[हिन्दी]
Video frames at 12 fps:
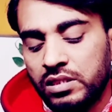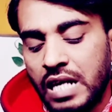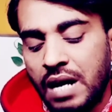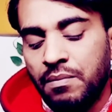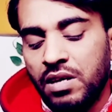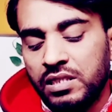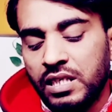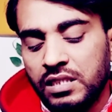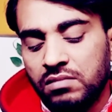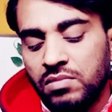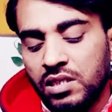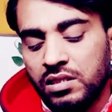टाइम लेता है
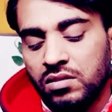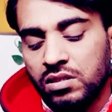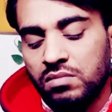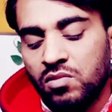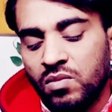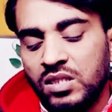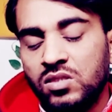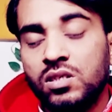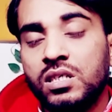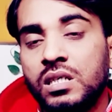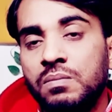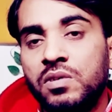इसमें क्योंकि मोबाइल जो है
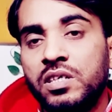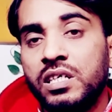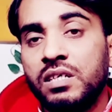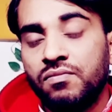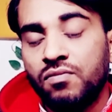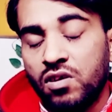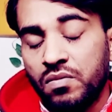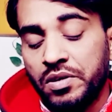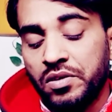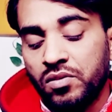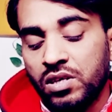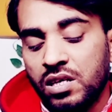कम्प्लीटली फॉर्मेट
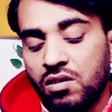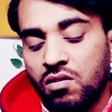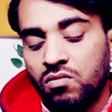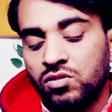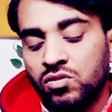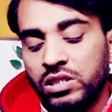हो गया और वो जो